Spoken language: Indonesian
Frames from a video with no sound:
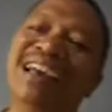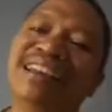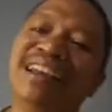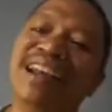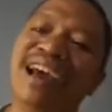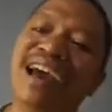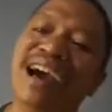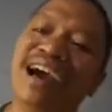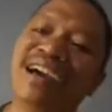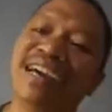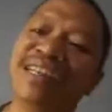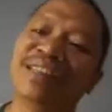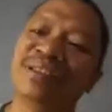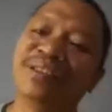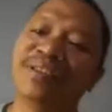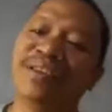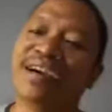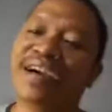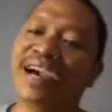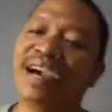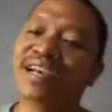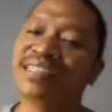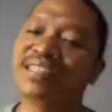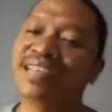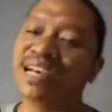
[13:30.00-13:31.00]
nah itu
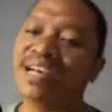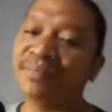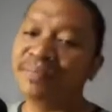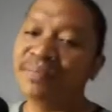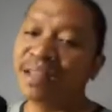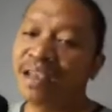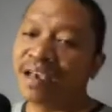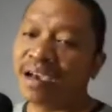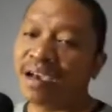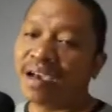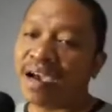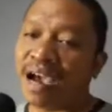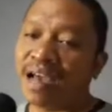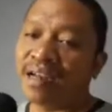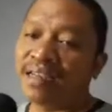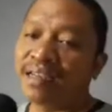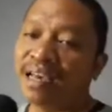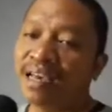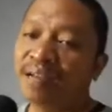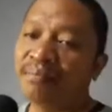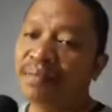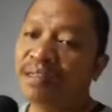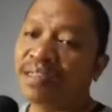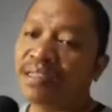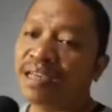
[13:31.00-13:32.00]
ya guys ya,
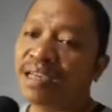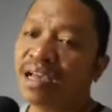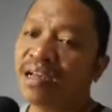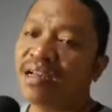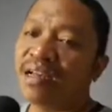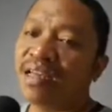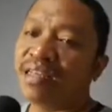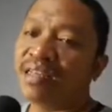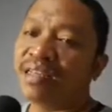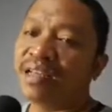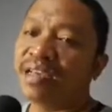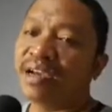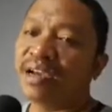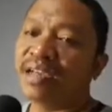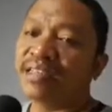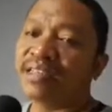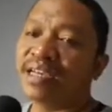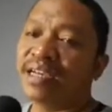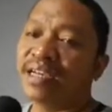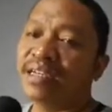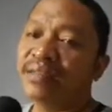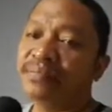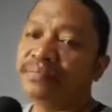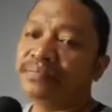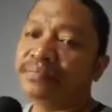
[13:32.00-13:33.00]
kalian bisa lihat ya guys ya.